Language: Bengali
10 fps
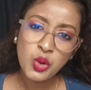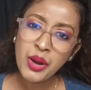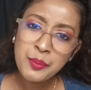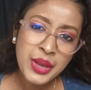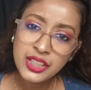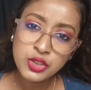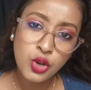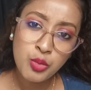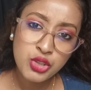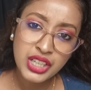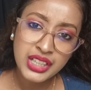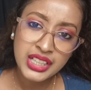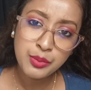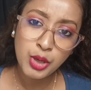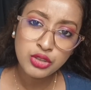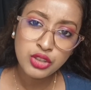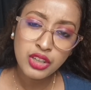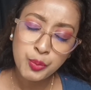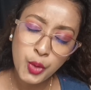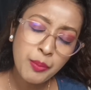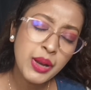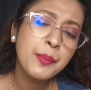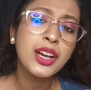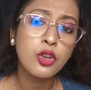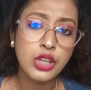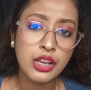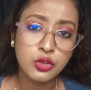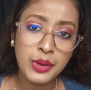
তোমার মেন সমস্যাটা কি বলো তো প্রবলেমটা কোথায়